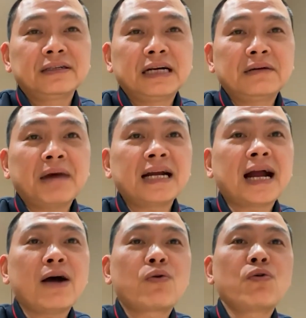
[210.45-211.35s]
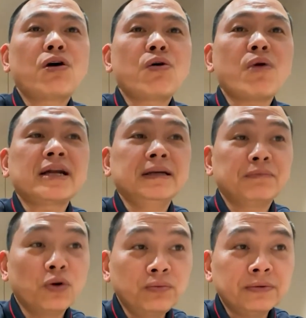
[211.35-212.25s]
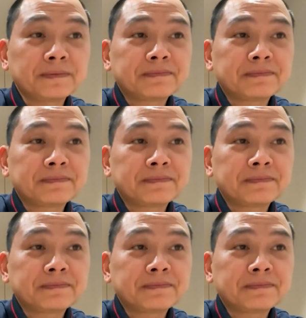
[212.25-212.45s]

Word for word: à, bạn nào cũng có quan điểm đúng